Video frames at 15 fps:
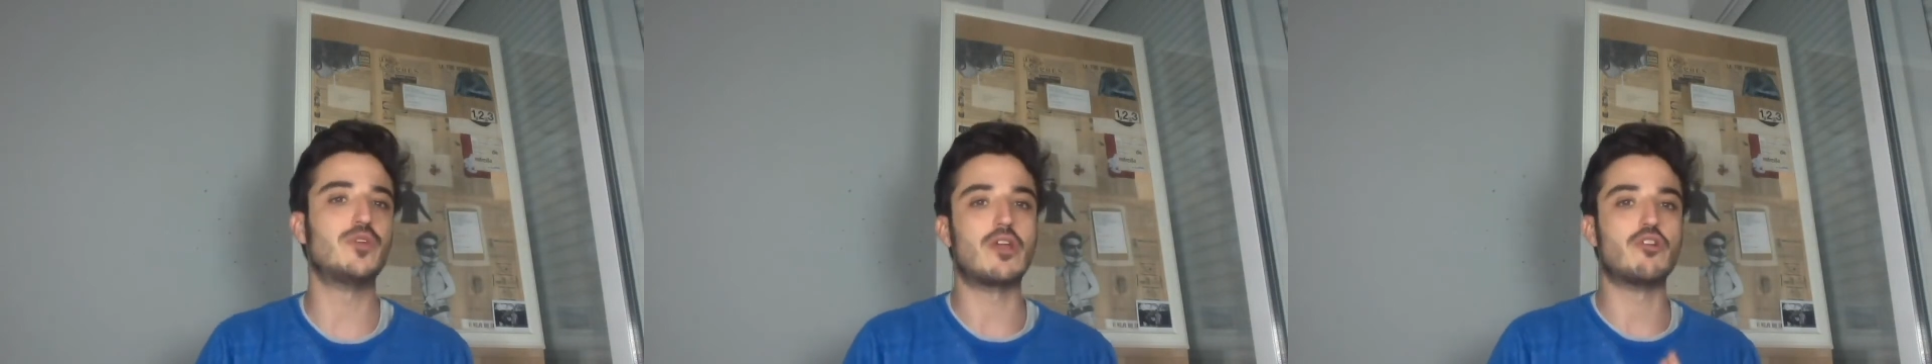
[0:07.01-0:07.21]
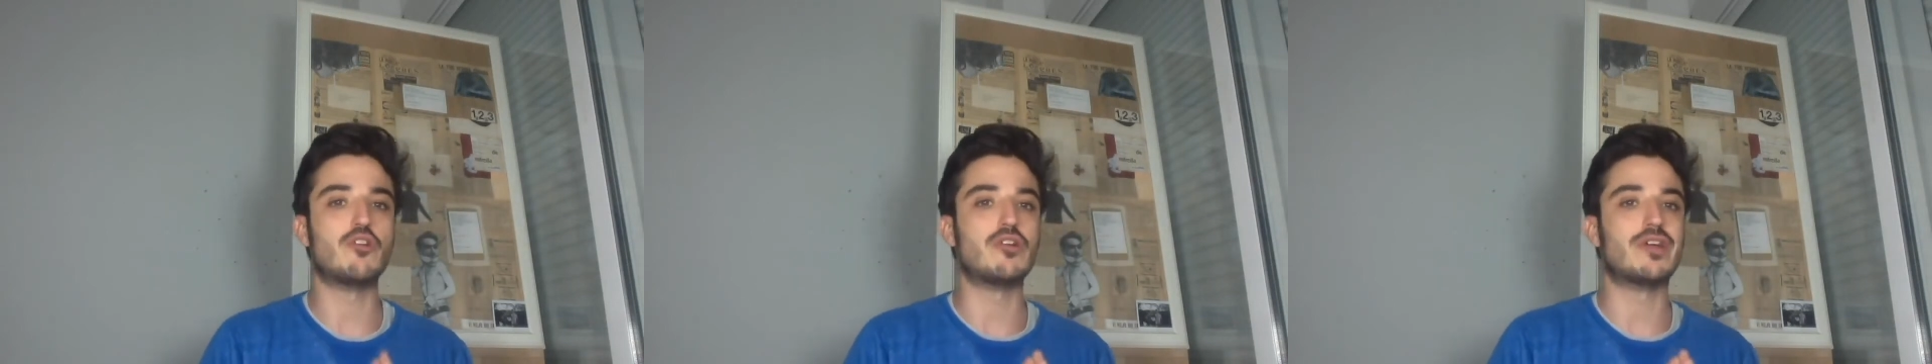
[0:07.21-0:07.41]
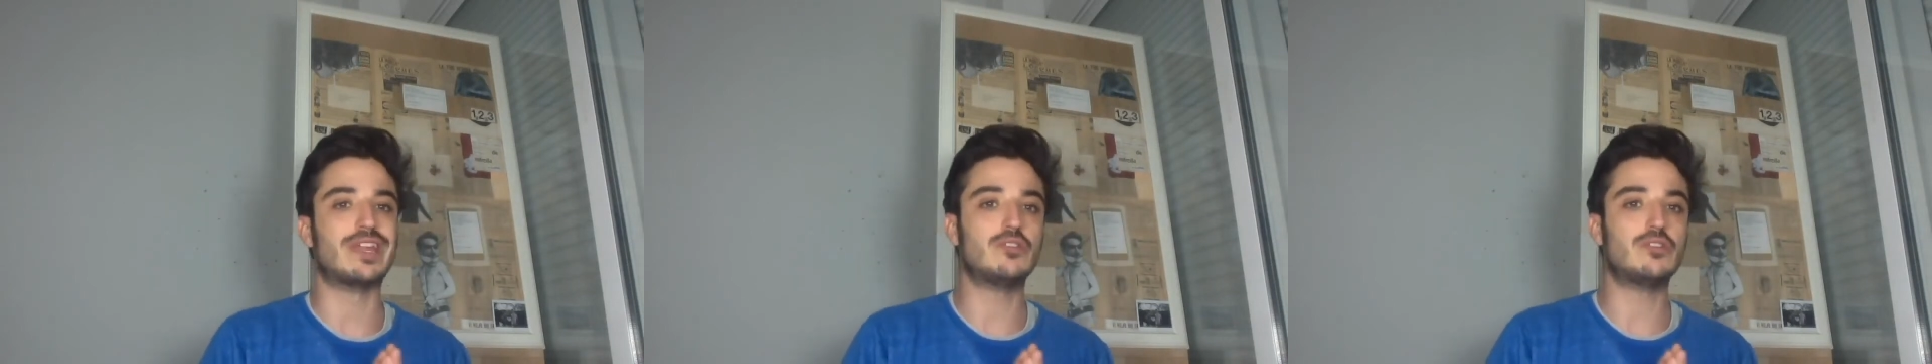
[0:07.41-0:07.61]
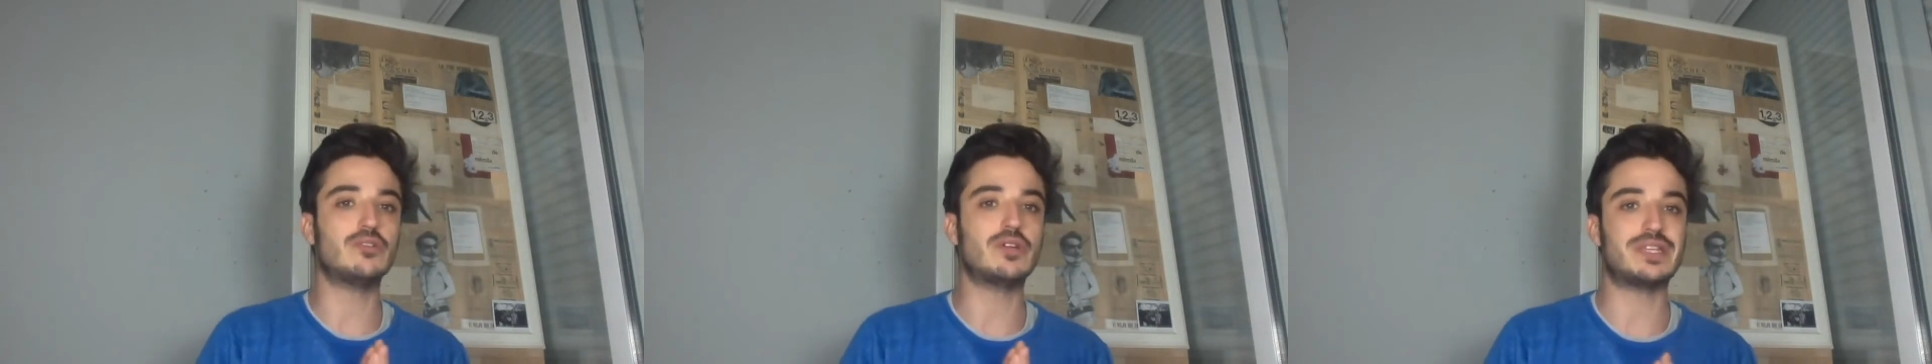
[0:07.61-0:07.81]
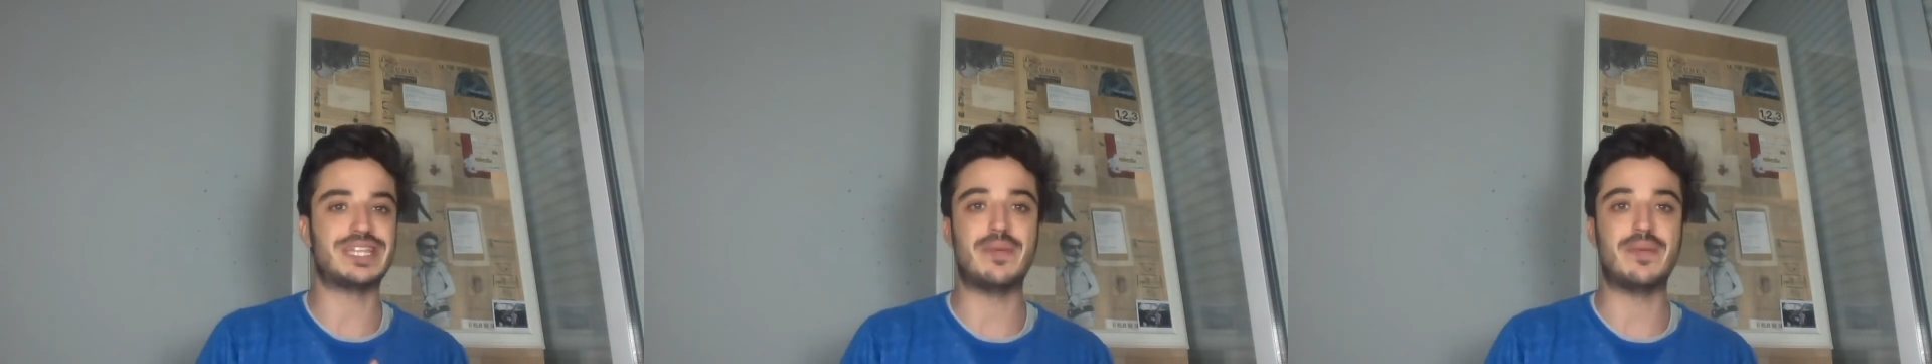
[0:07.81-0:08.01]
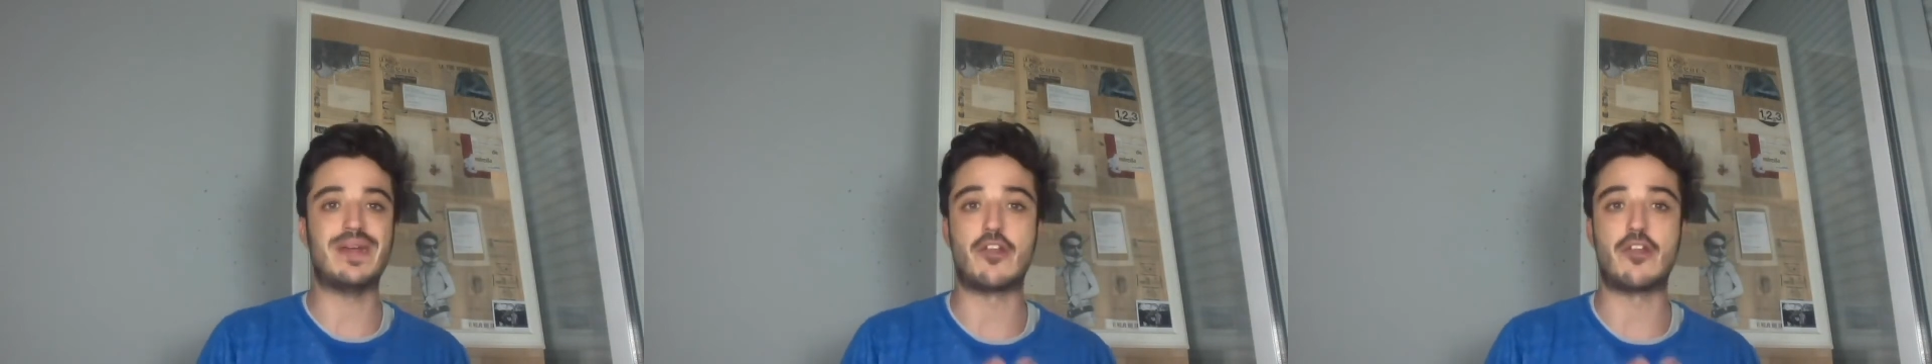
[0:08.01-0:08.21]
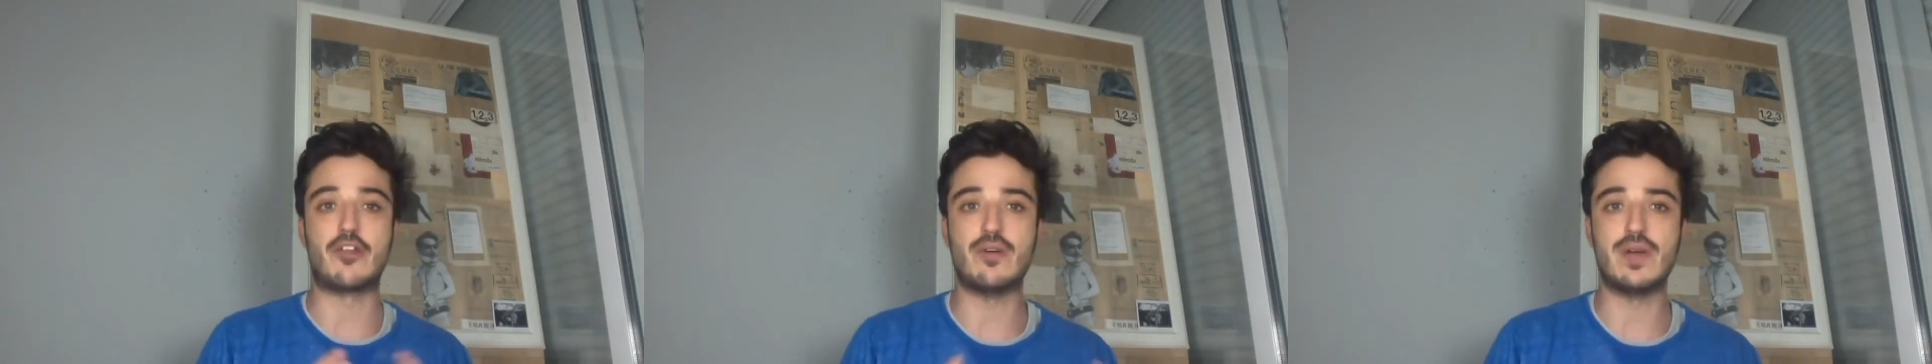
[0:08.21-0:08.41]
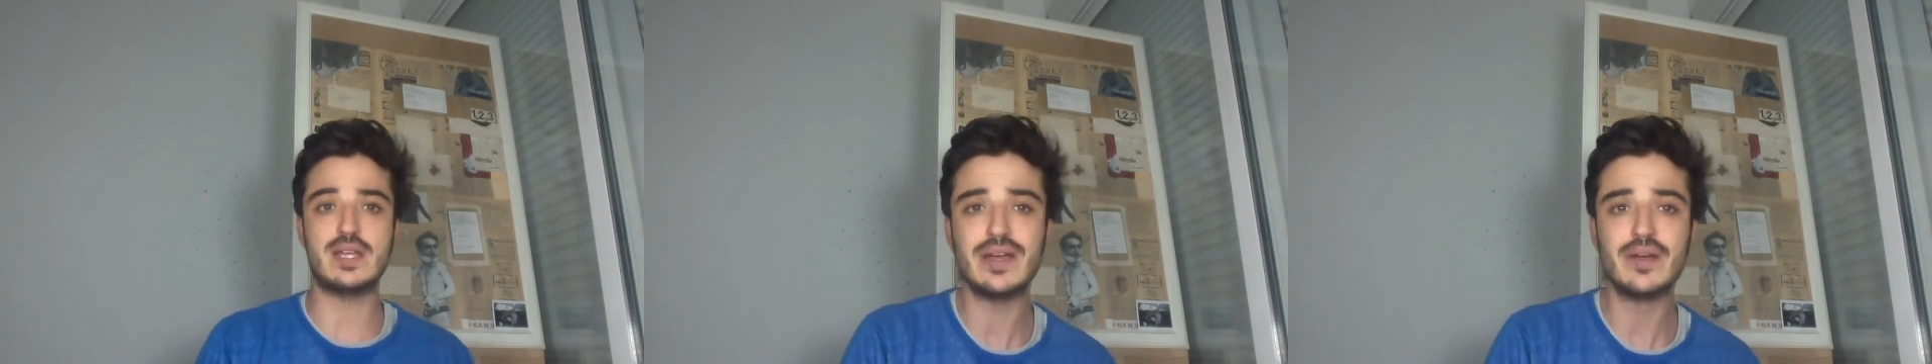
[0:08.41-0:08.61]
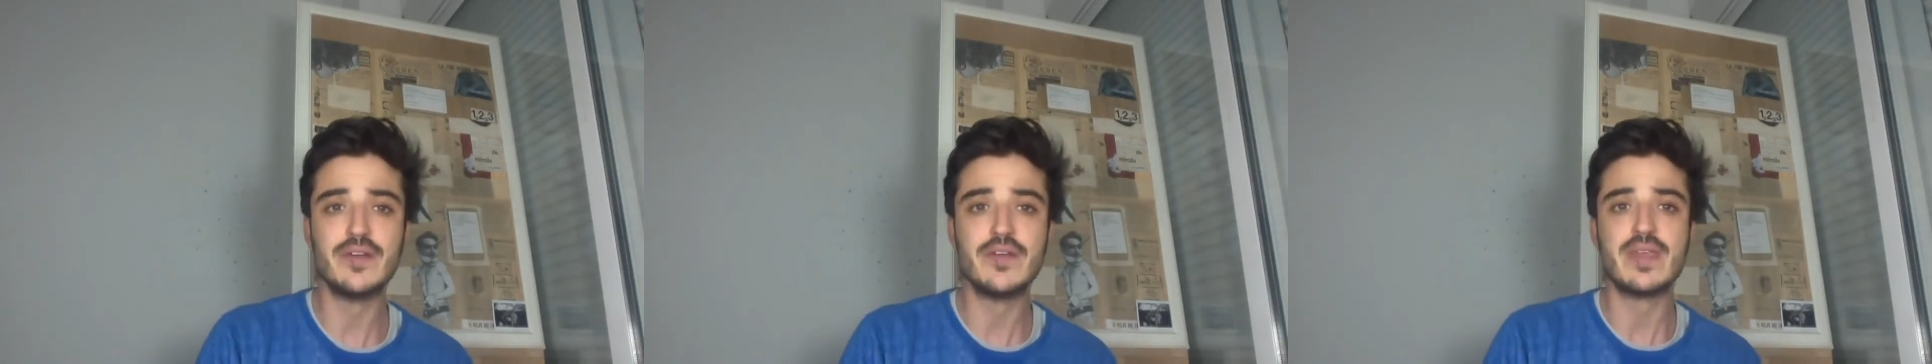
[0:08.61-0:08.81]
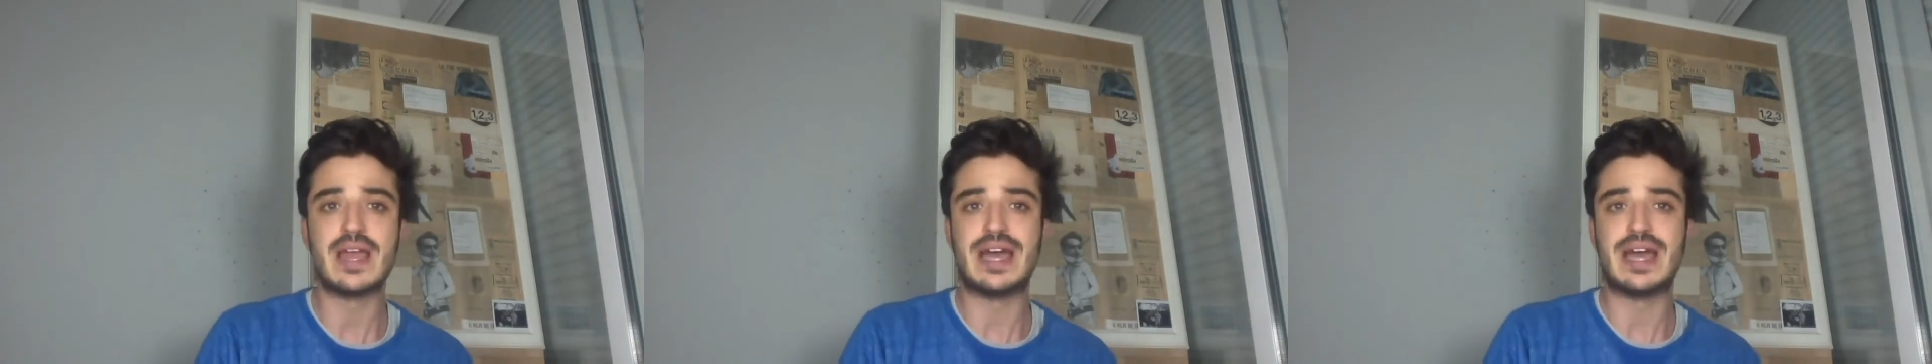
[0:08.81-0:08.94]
en concreto que se llama el ROAS.